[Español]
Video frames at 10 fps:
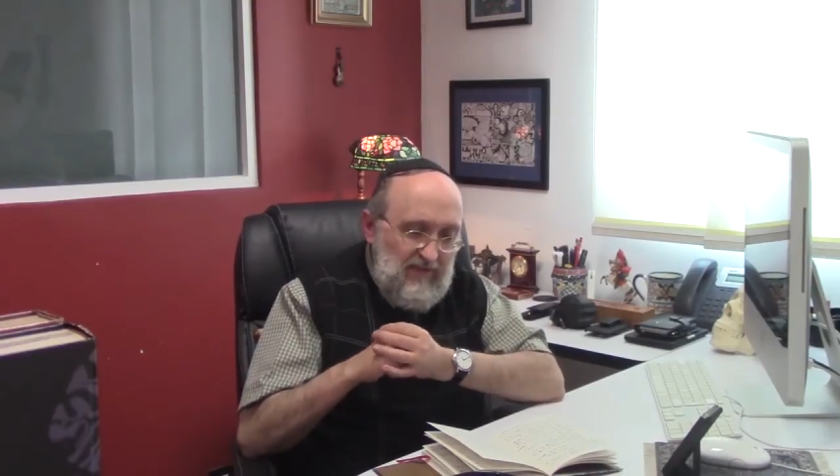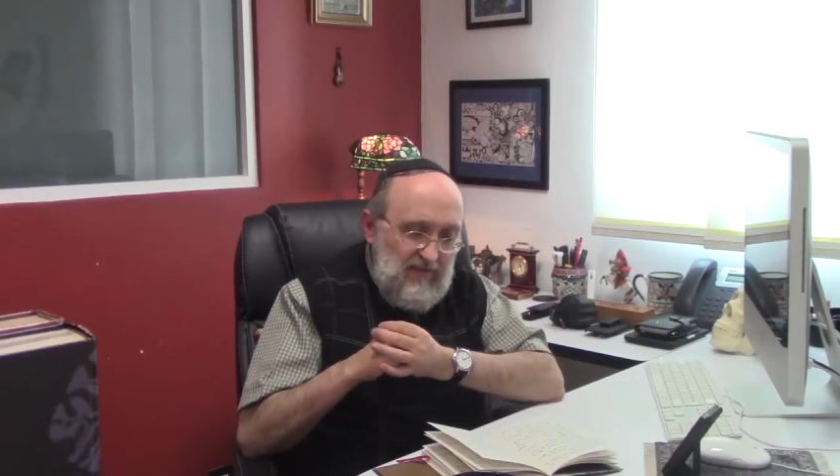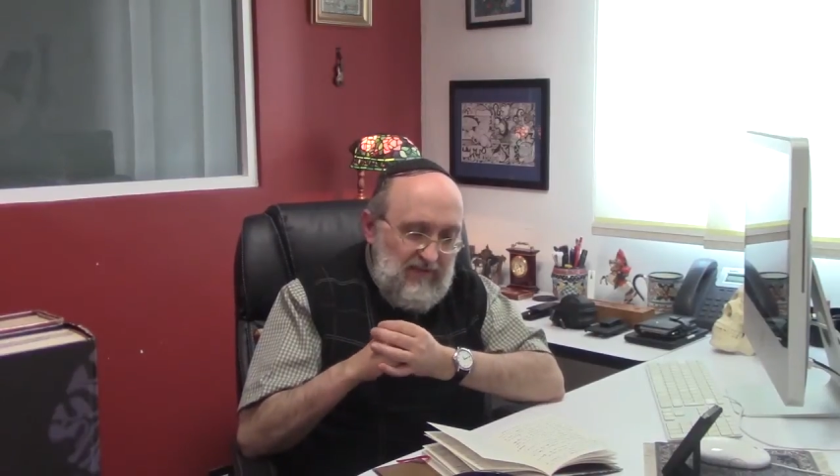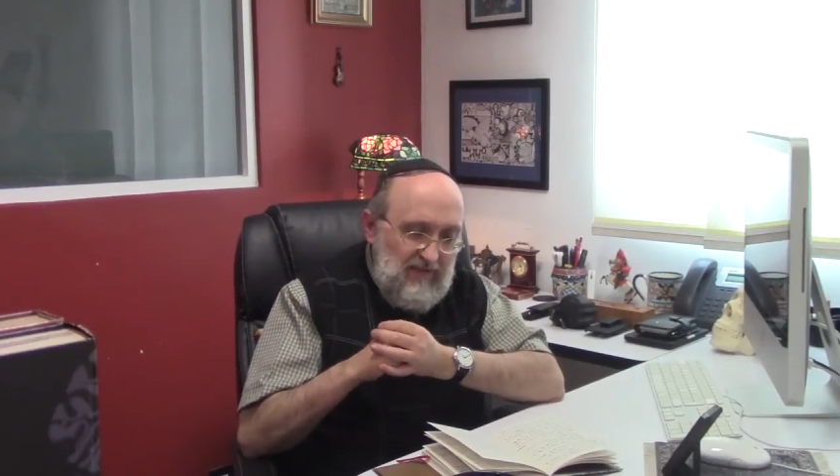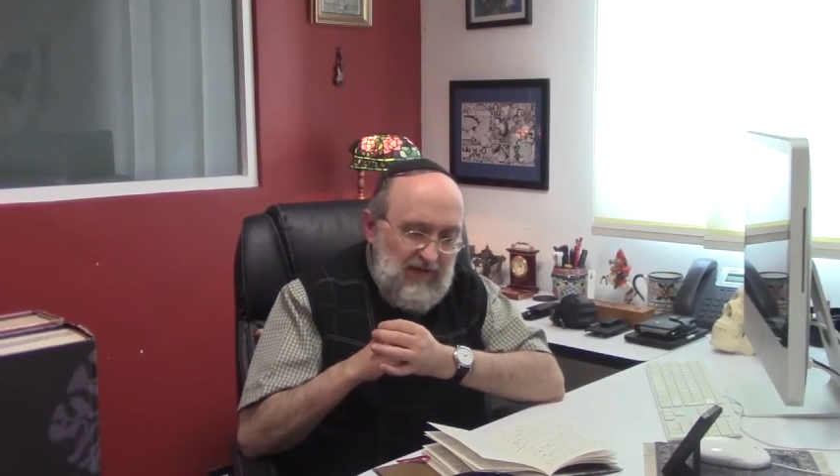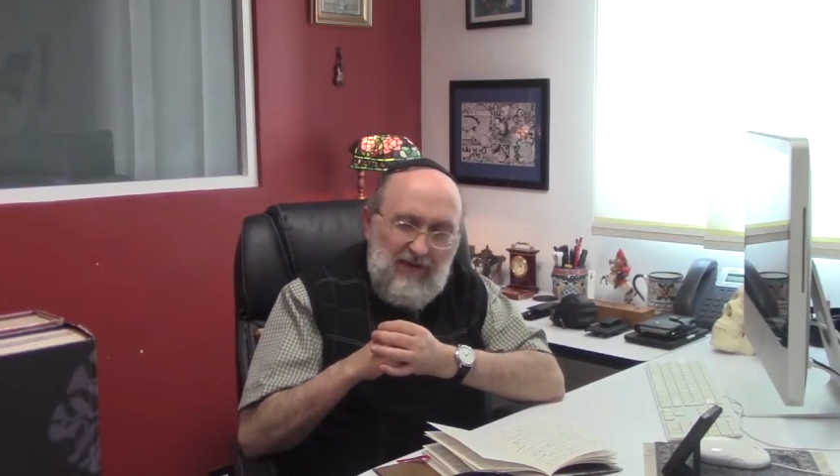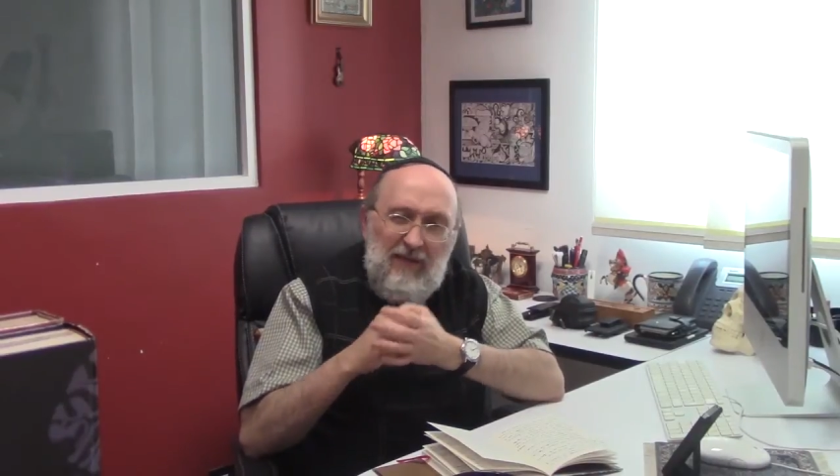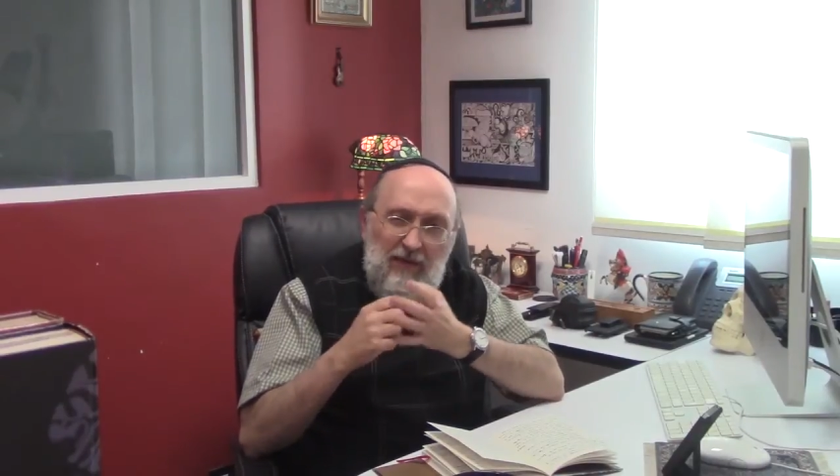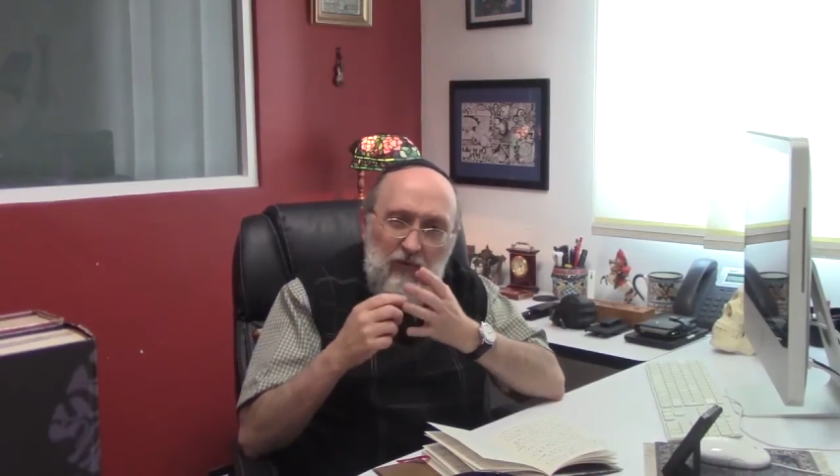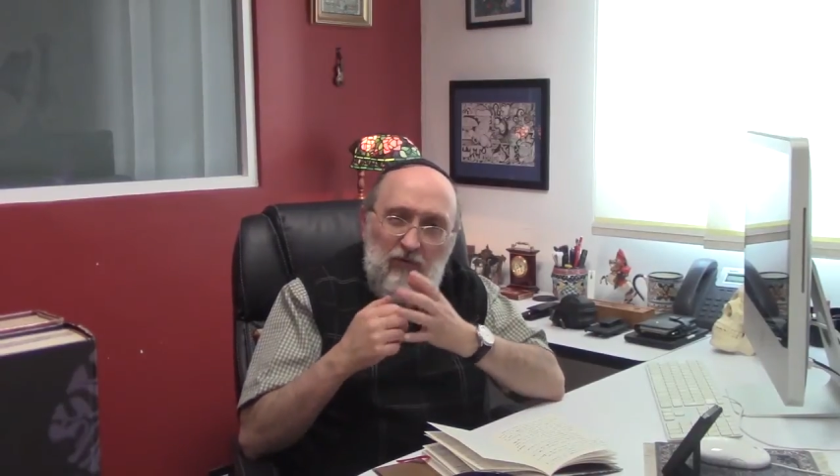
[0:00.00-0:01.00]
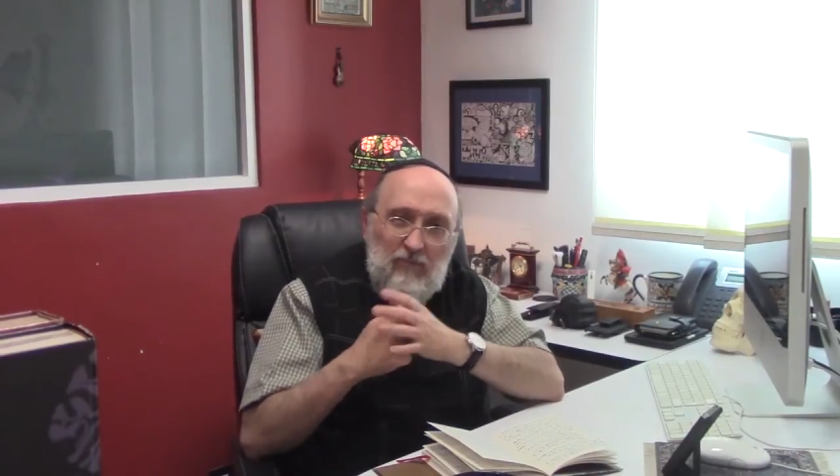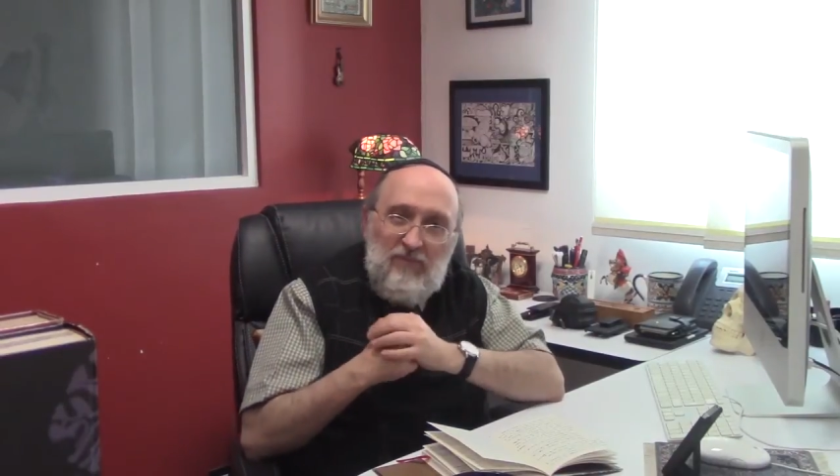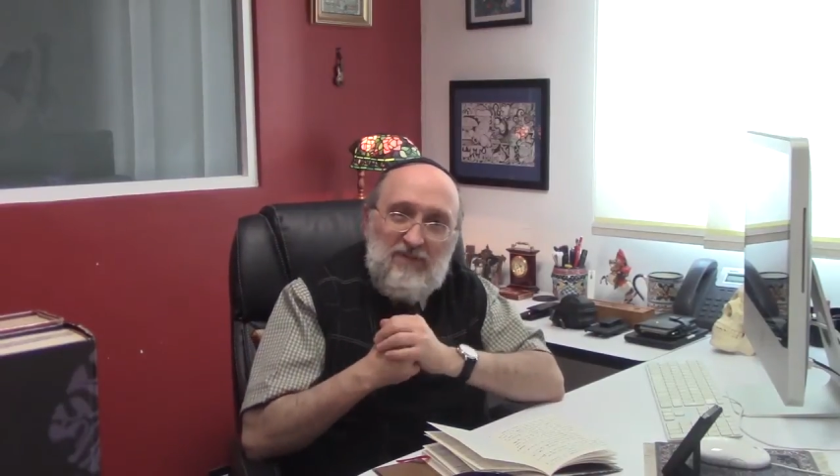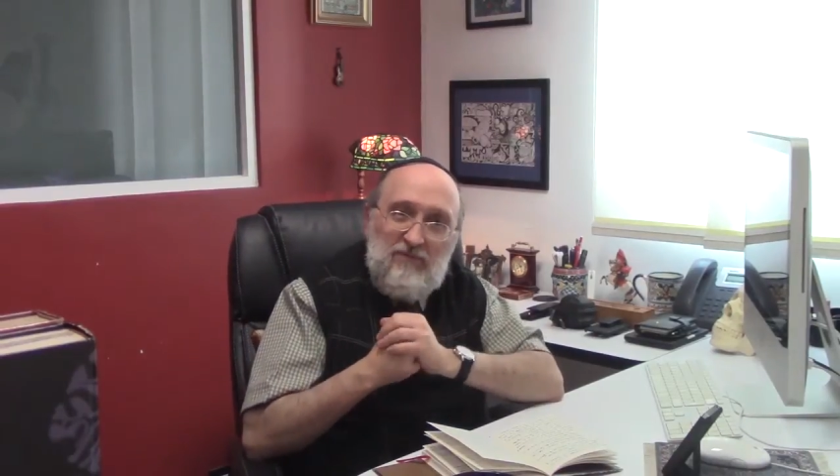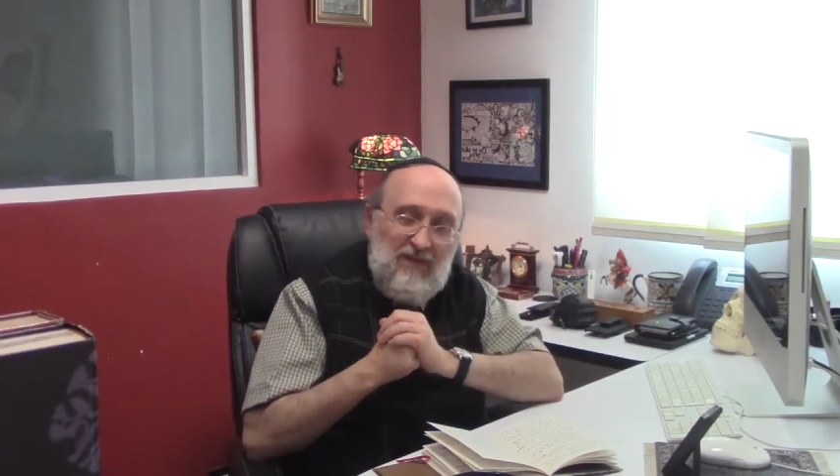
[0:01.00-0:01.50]
de este rico
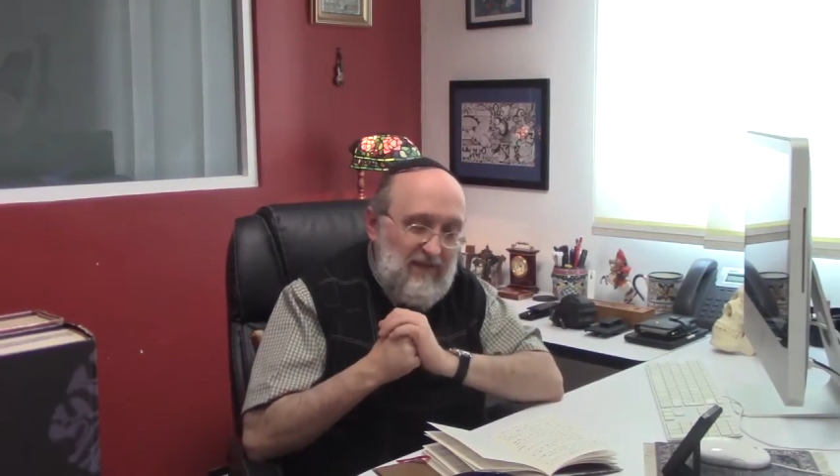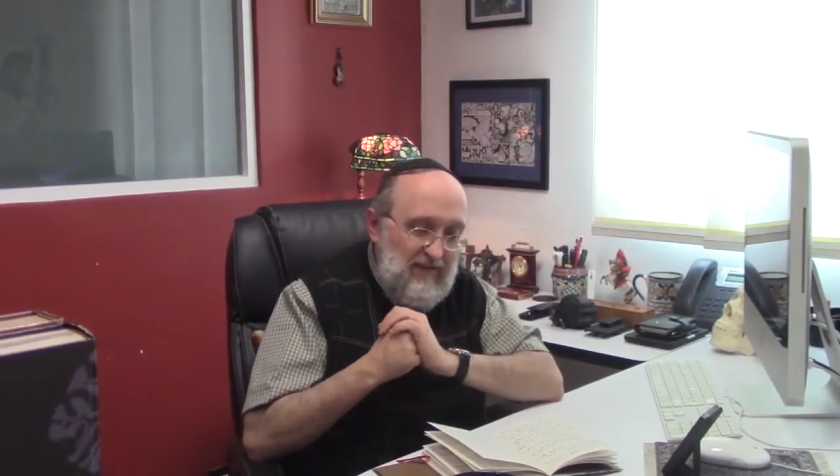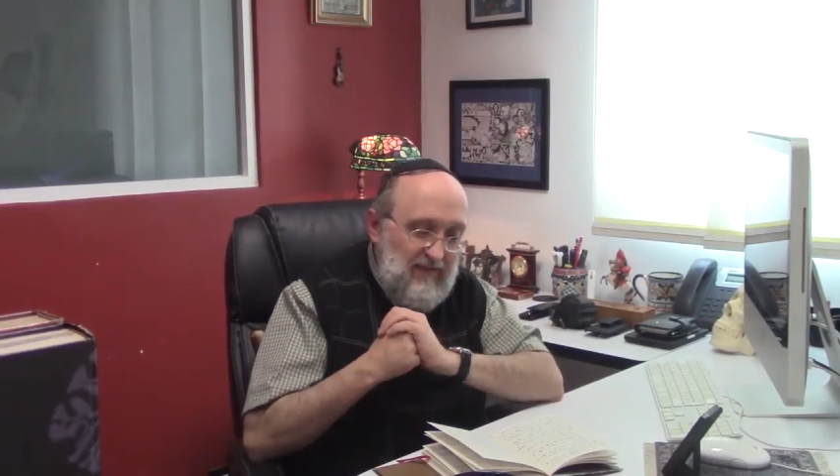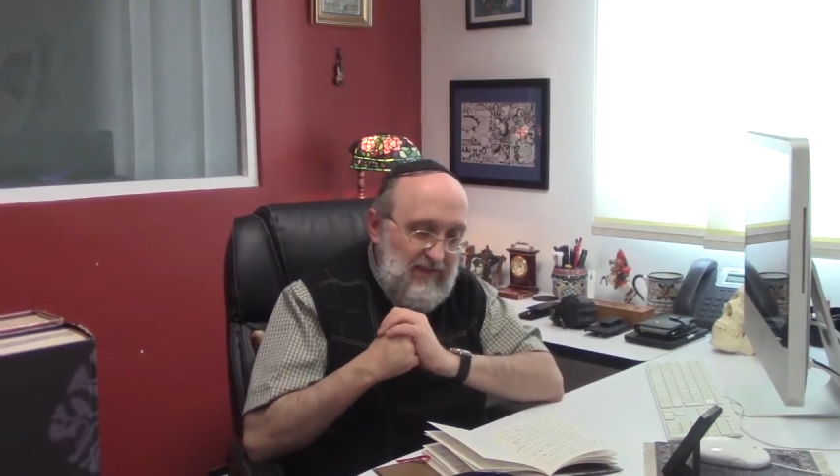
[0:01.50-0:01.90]
personaje en